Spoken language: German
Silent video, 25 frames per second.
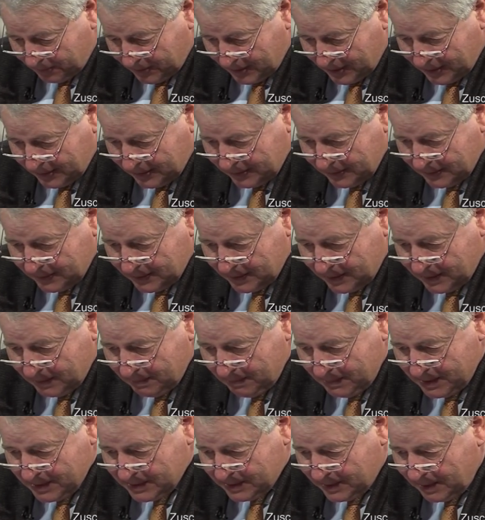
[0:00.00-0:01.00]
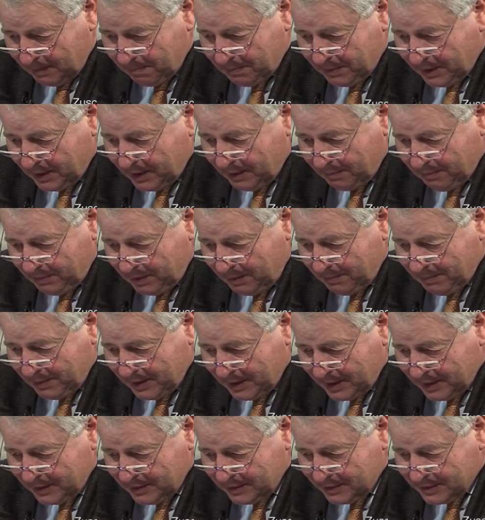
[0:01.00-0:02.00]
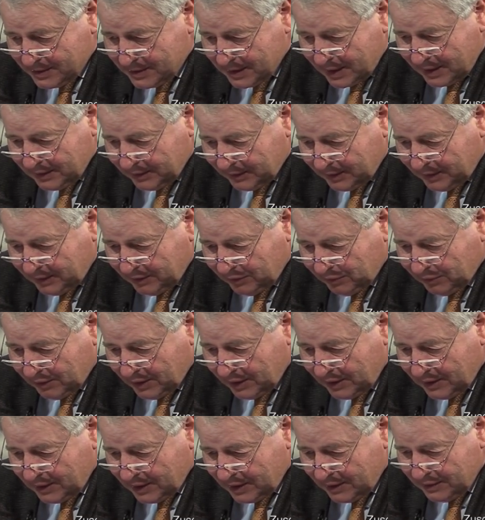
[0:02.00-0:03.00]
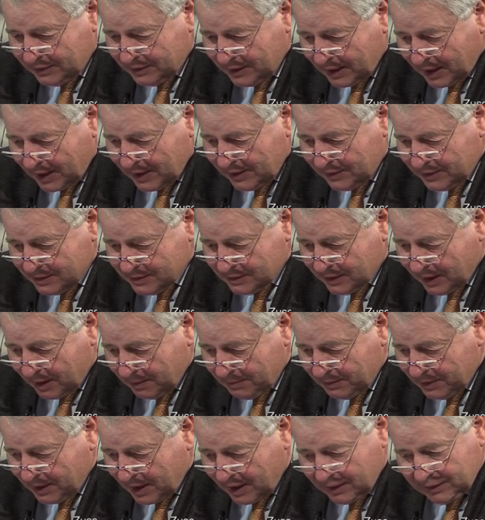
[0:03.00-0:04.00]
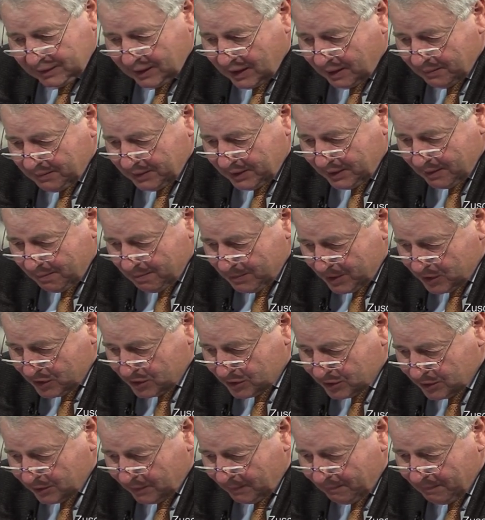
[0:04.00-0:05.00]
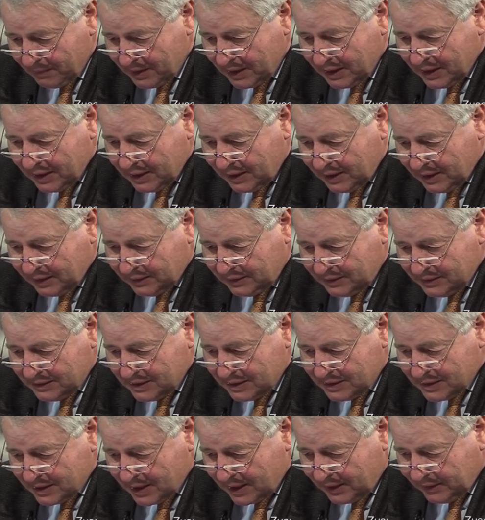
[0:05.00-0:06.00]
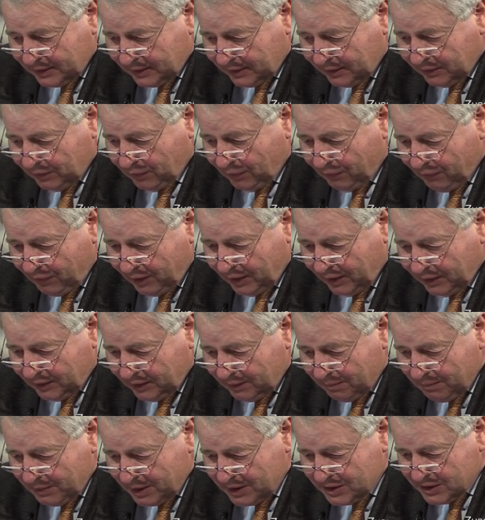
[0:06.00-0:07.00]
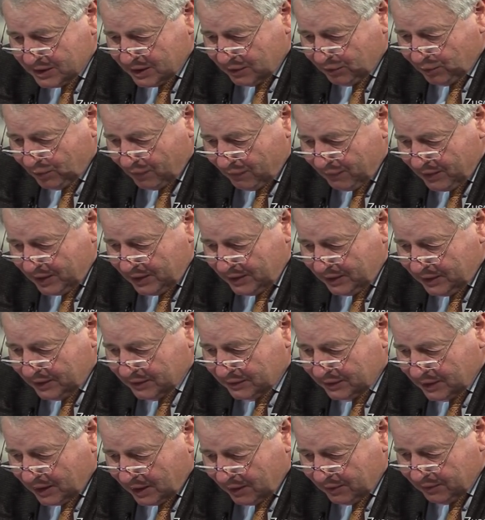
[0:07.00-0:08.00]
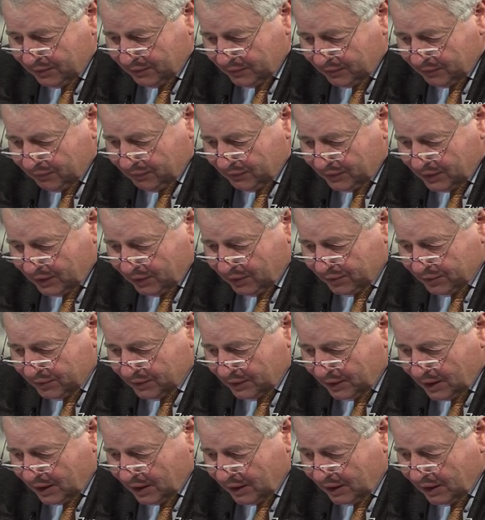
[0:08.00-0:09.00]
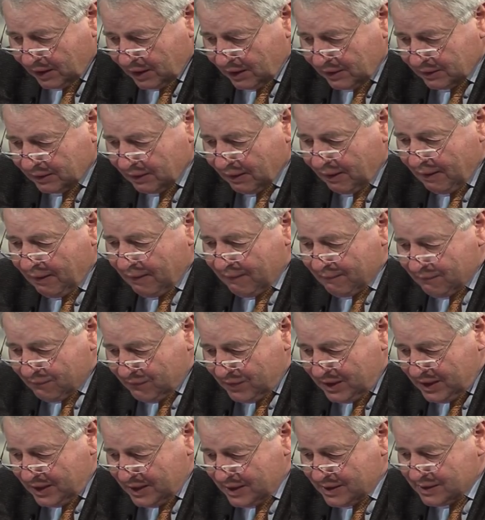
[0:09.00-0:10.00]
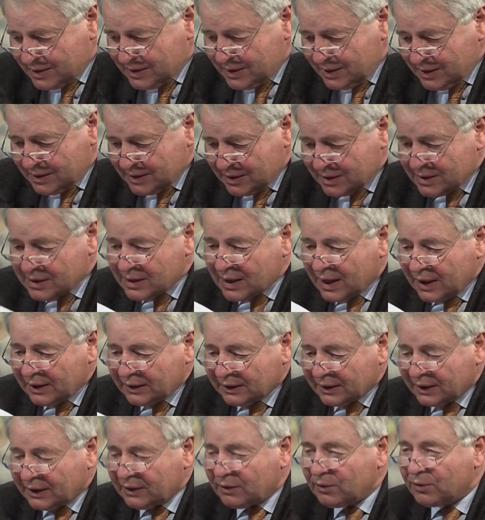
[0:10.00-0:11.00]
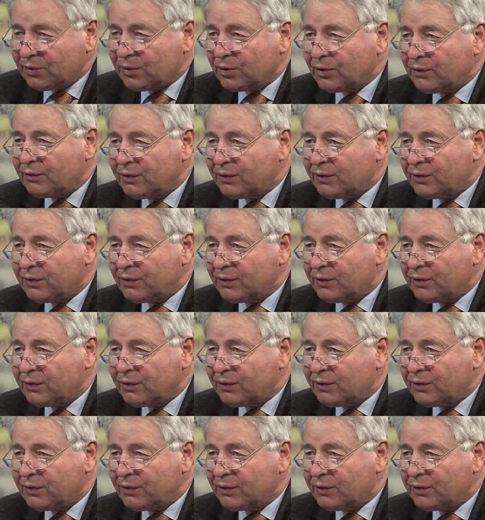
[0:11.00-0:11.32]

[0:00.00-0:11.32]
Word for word: Brackenheim, es gibt in der Bibel eine Zeitrechnung anhand der Altersangabe der Menschen. Nach dieser Zeitrechnung wäre die Menschheit nur wenige ta tausend Jahre alt. Wie ist diese Zeitrechnung zu